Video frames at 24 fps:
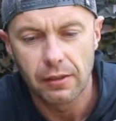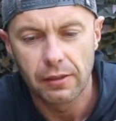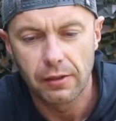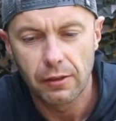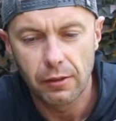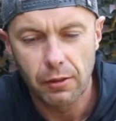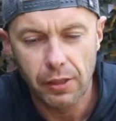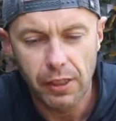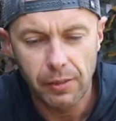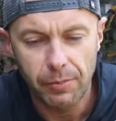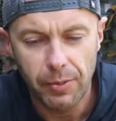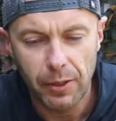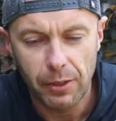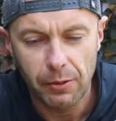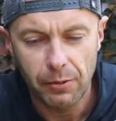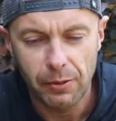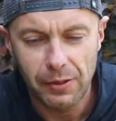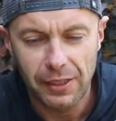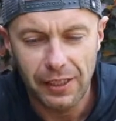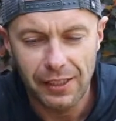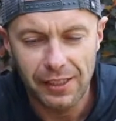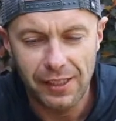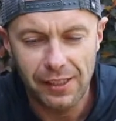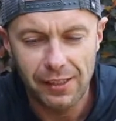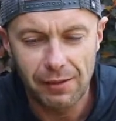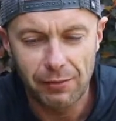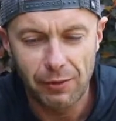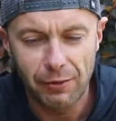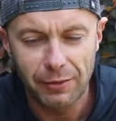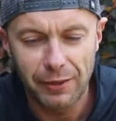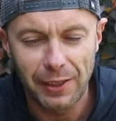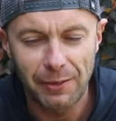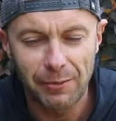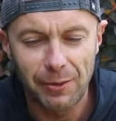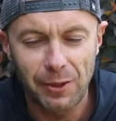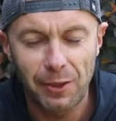Drugi produkt jaki
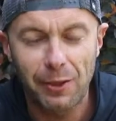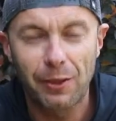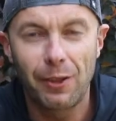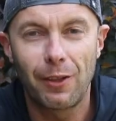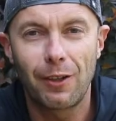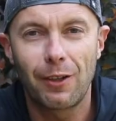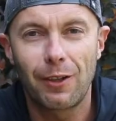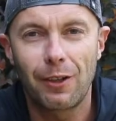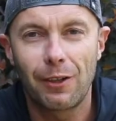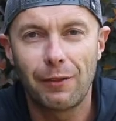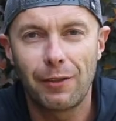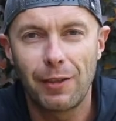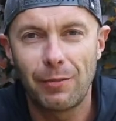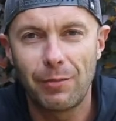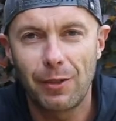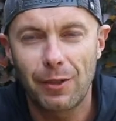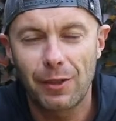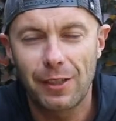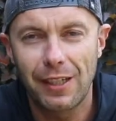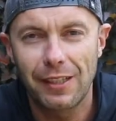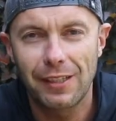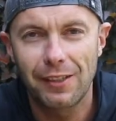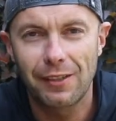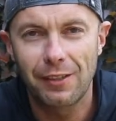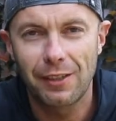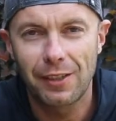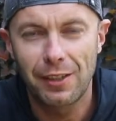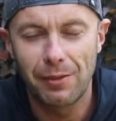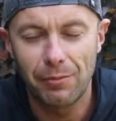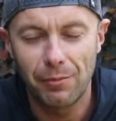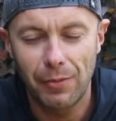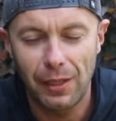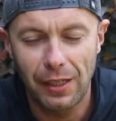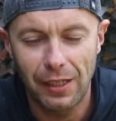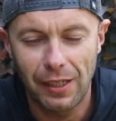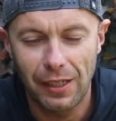zamówiłem to kolorowe blokady do
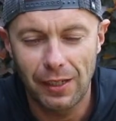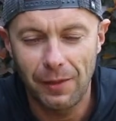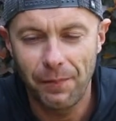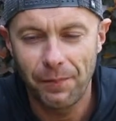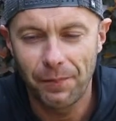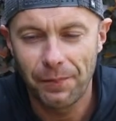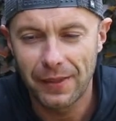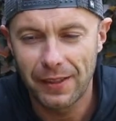gimbala.